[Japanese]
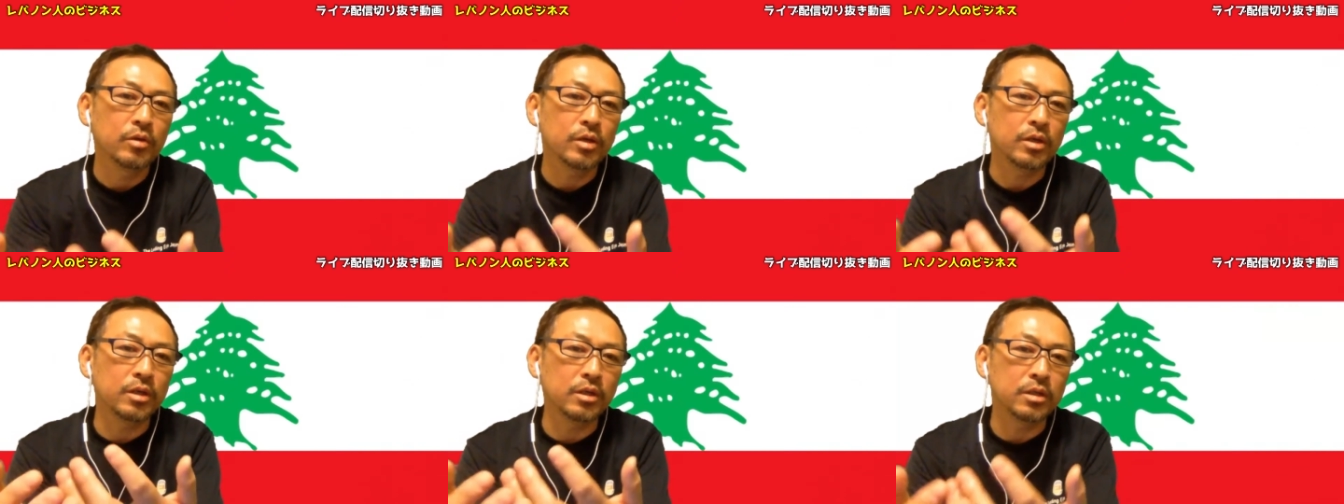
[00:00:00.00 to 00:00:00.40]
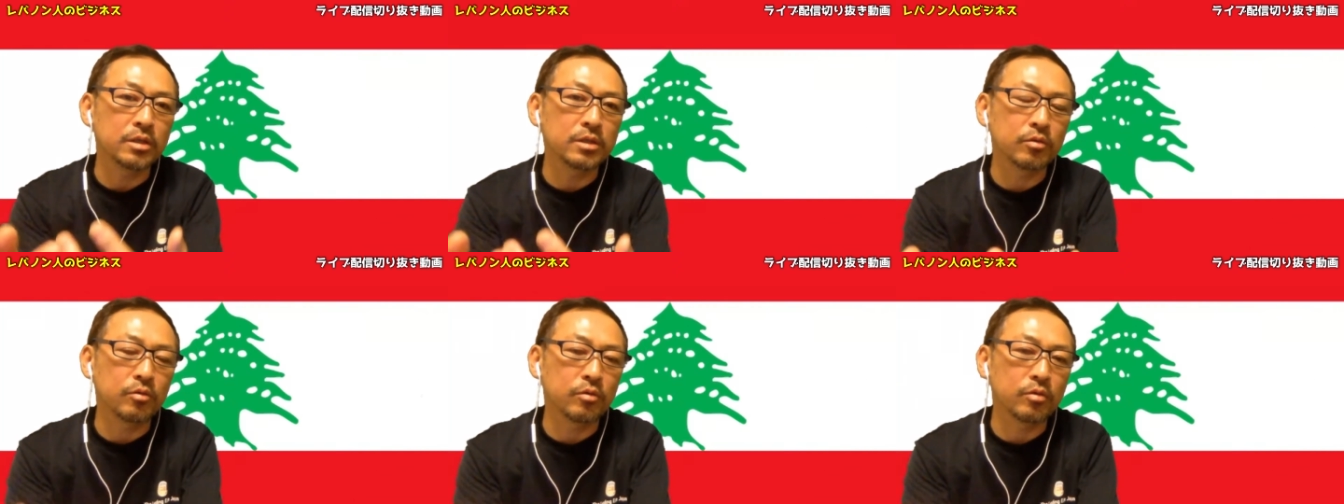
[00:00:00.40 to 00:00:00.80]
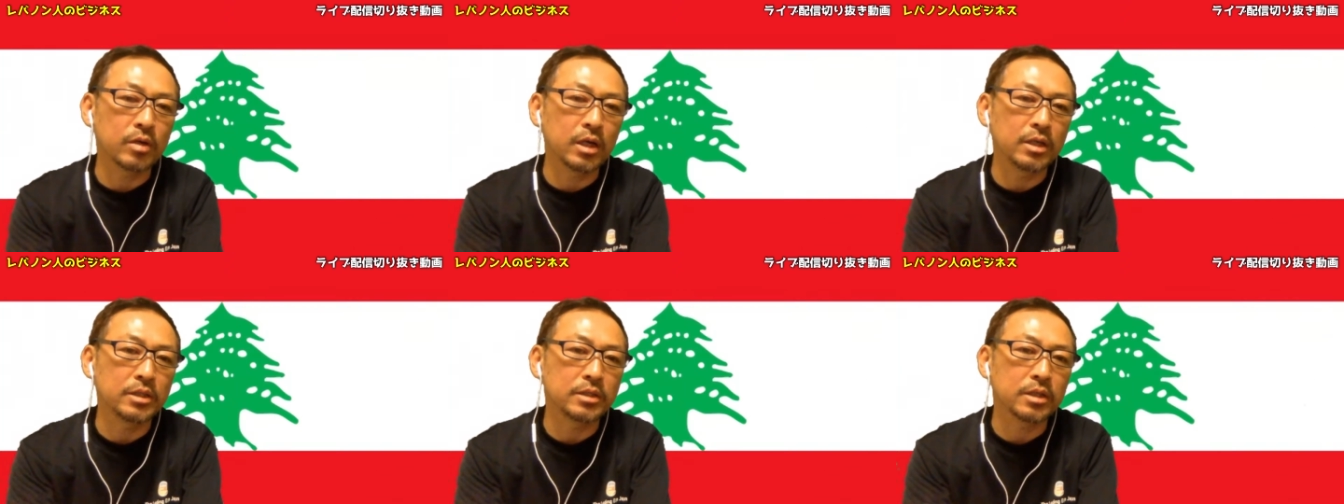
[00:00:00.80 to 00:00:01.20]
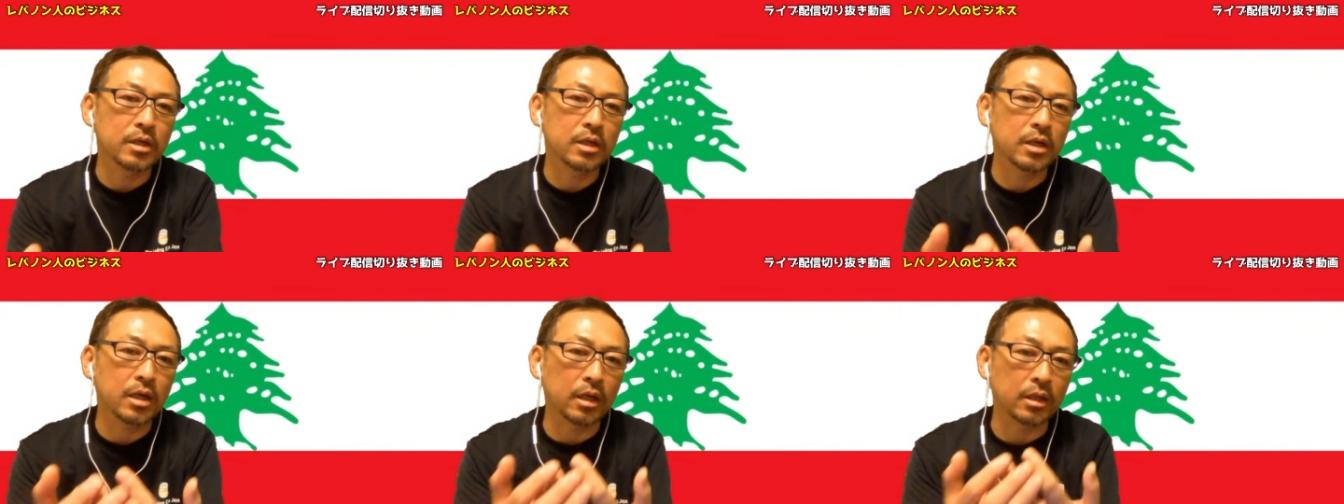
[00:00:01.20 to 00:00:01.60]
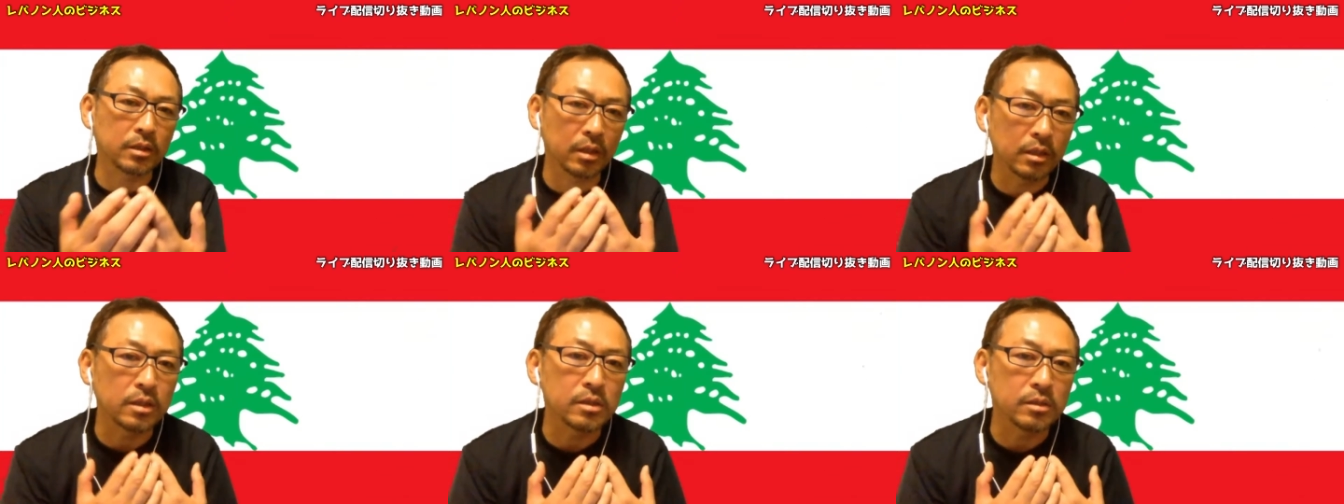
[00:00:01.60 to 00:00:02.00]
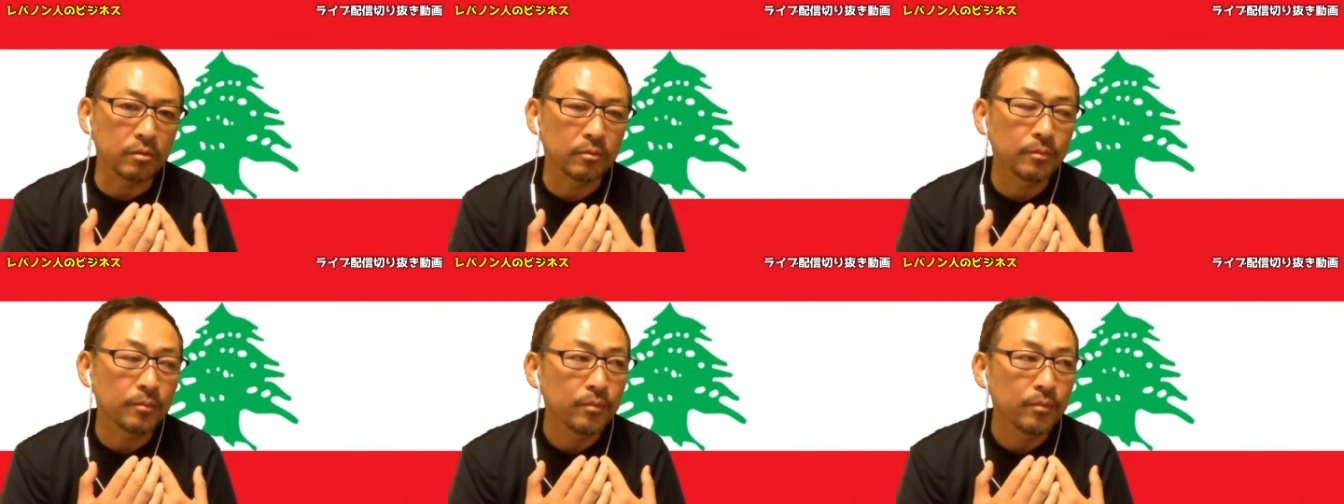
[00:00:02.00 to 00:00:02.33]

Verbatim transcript: イギリスの会社が買ったんですよ。